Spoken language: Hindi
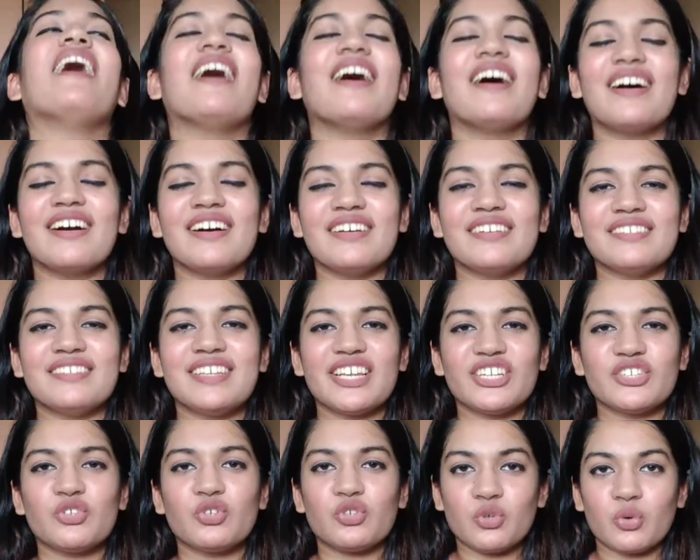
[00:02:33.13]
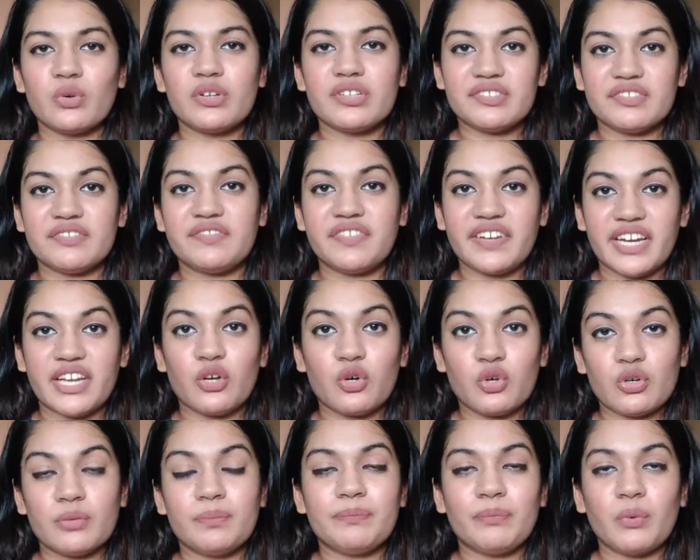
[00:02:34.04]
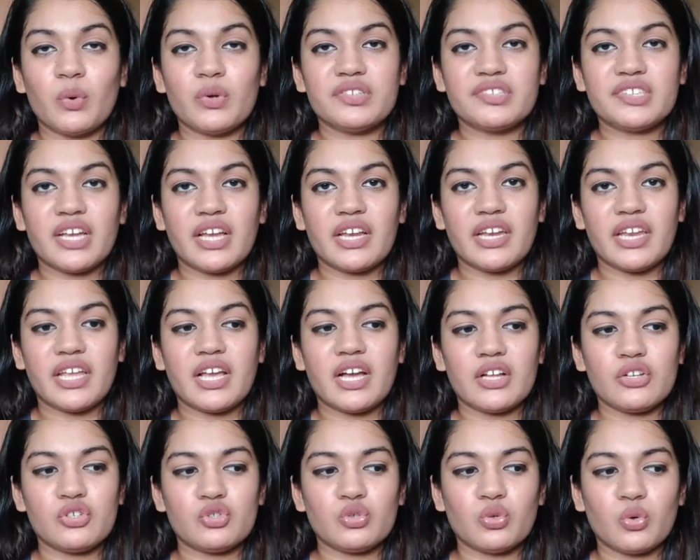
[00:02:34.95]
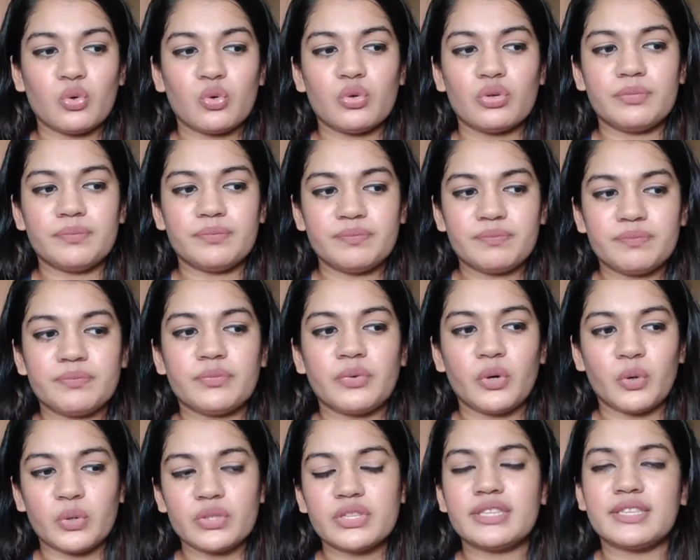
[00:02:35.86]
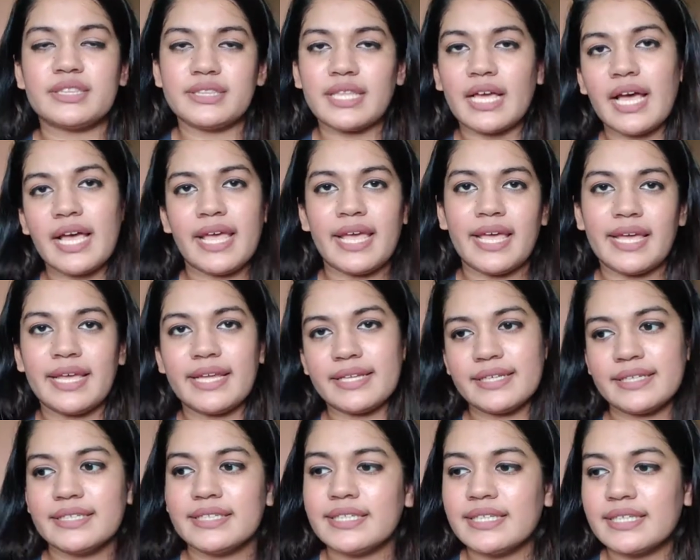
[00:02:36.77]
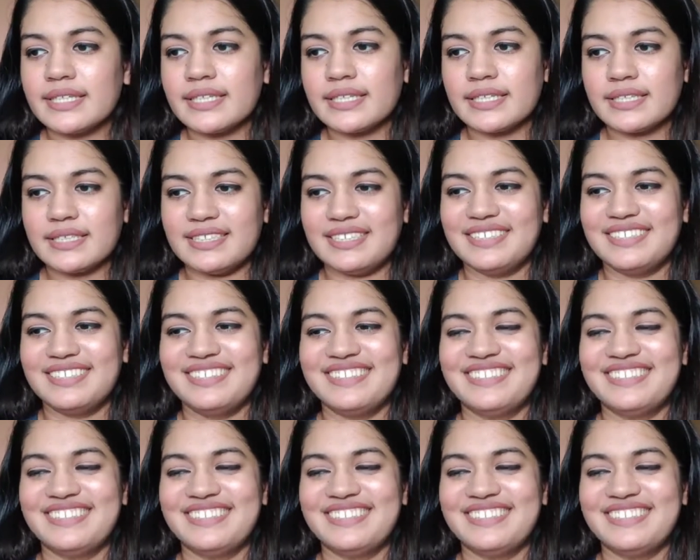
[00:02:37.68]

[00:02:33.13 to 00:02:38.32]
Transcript: आ, ये जो रोज़ वीडियो पोस्ट करने का जो होता है आ,